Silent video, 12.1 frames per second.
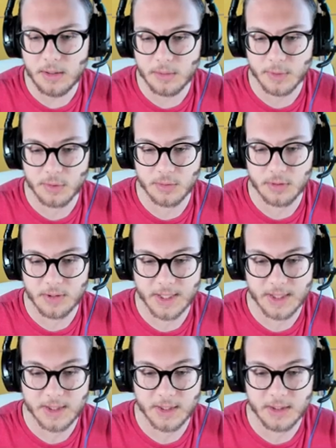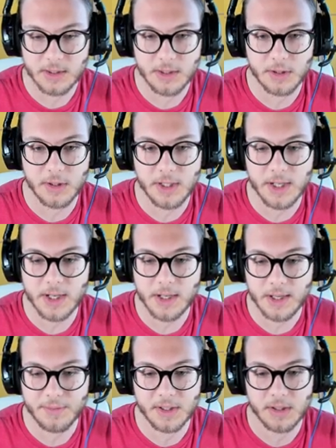Dove sono? Grazie Signorina
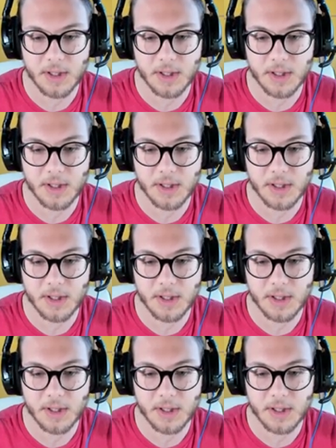crafting